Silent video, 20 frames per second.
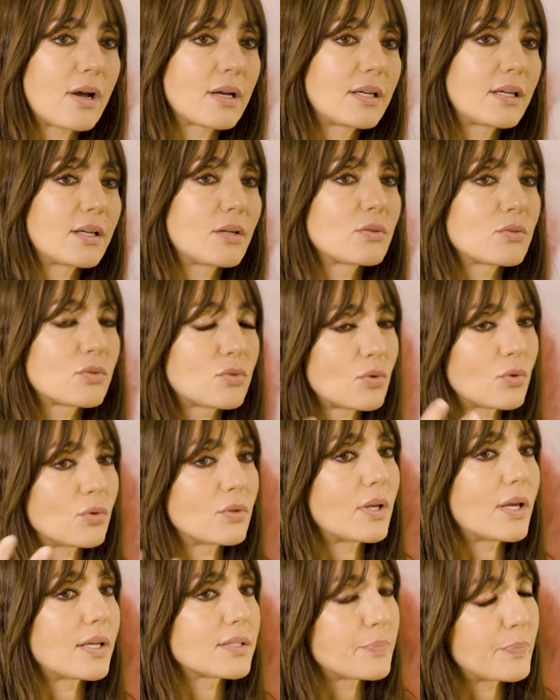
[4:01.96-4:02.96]
anche, non solo
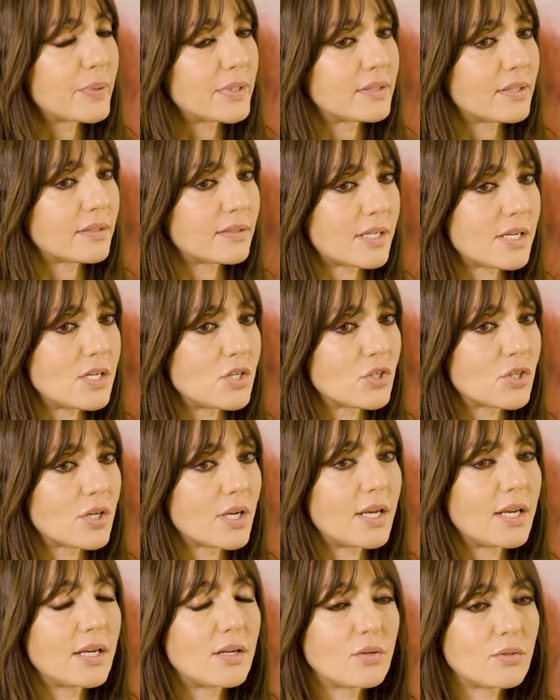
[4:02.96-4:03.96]
da
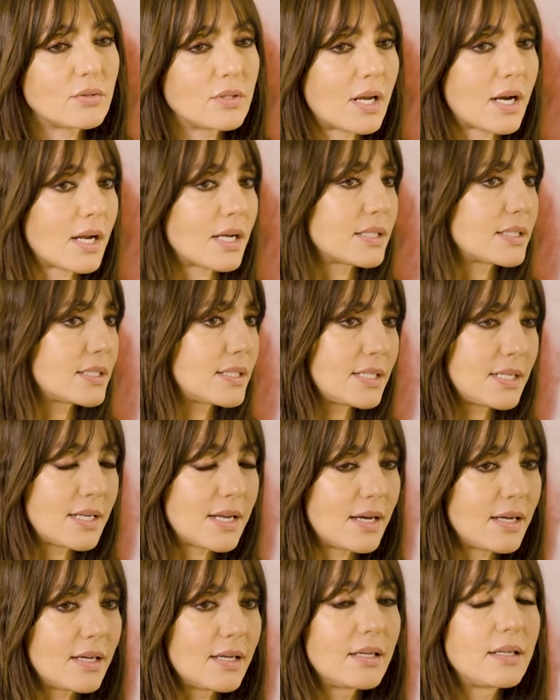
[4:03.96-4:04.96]
spettatrice e non da
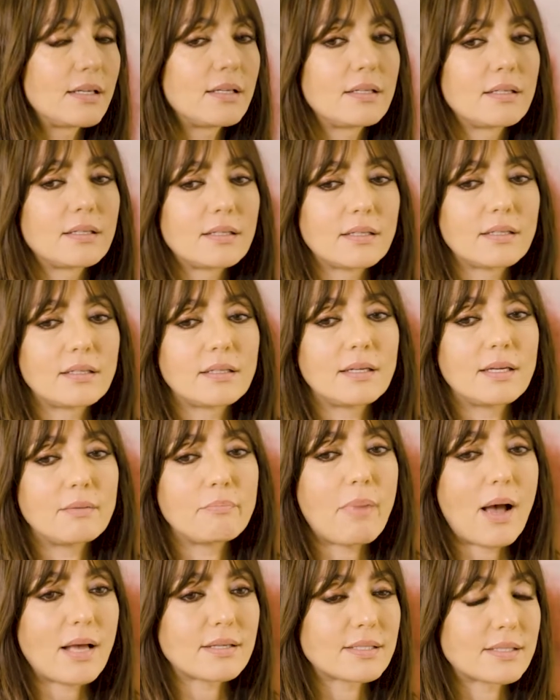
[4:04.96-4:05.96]
ragazzina eh, e
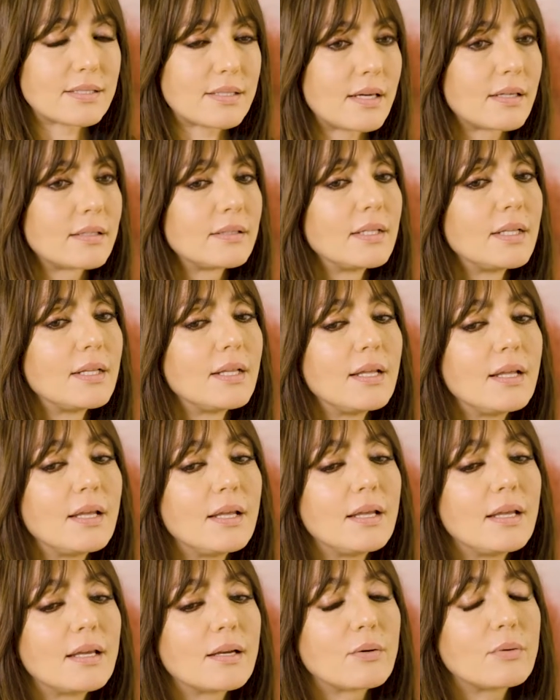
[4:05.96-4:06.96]
basta.
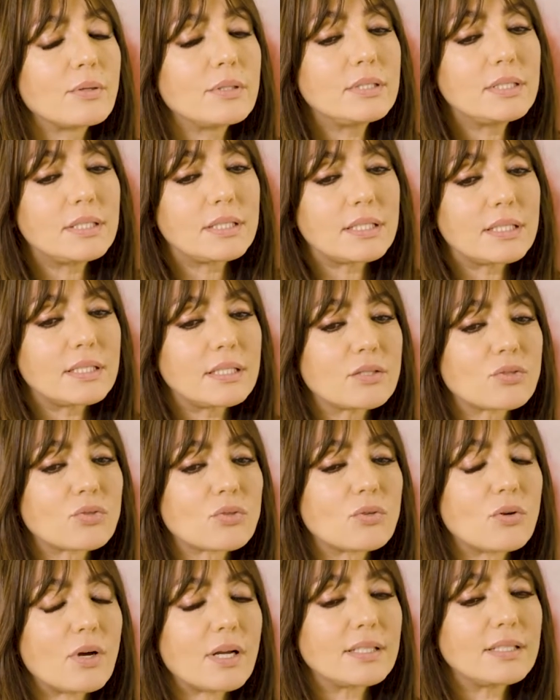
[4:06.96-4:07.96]
Quindi
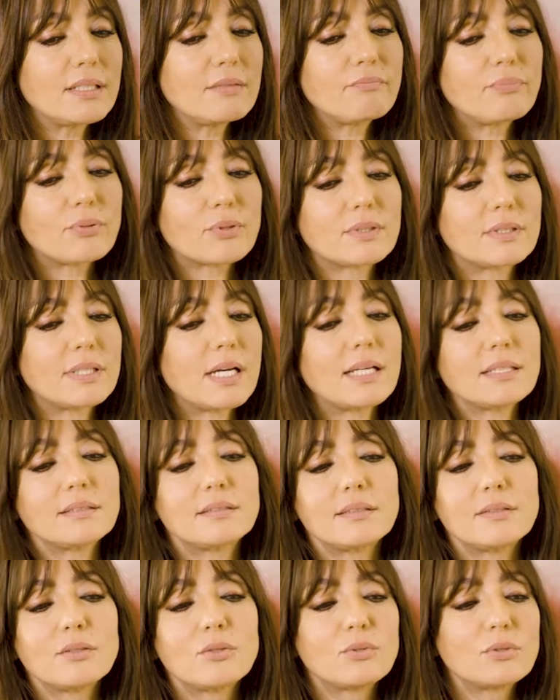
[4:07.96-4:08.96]
sono anni
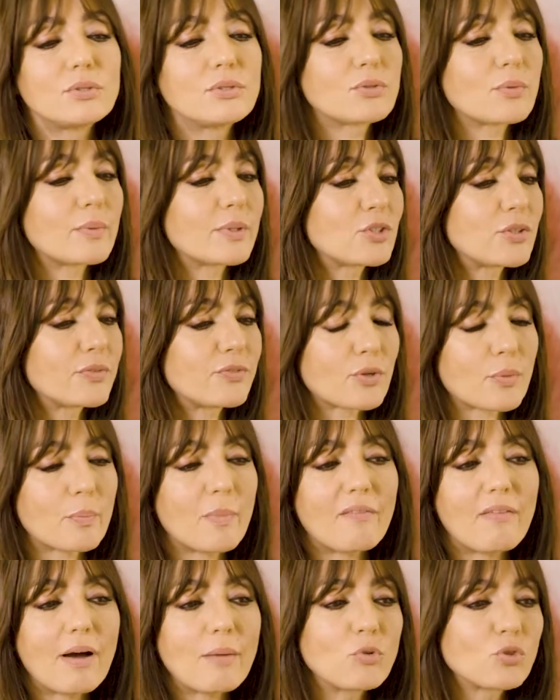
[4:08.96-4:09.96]
importanti in cui insomma ci
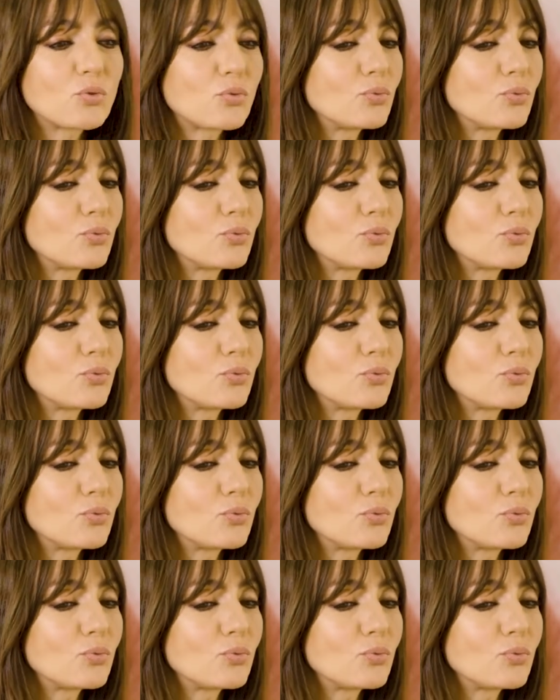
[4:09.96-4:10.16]
formavamo